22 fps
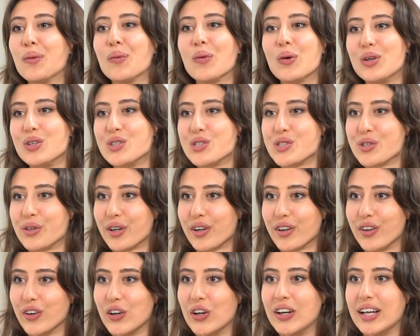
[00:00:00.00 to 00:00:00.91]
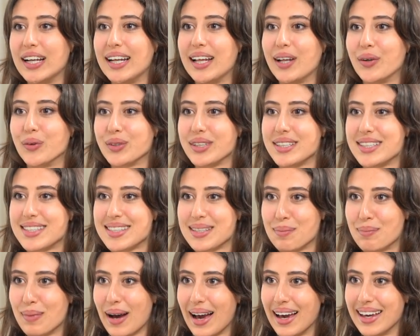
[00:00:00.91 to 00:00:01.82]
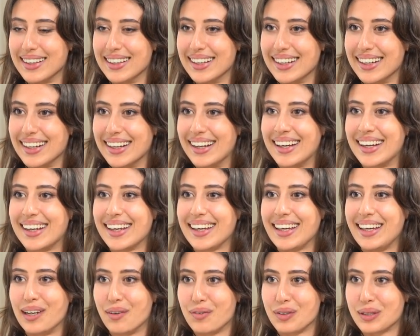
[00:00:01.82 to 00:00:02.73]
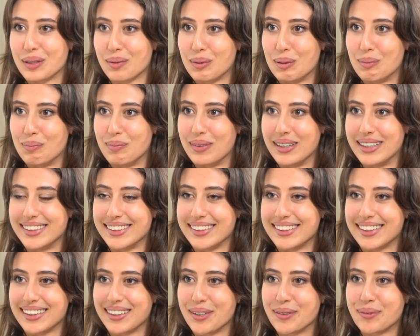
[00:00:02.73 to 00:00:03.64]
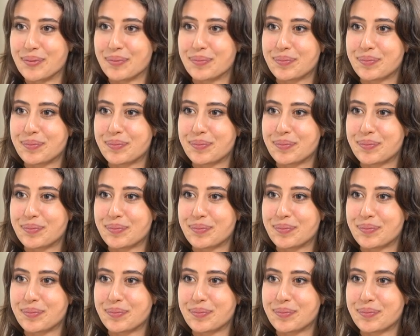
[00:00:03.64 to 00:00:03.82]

quel giorno la notizia è Biden, inevitabilmente.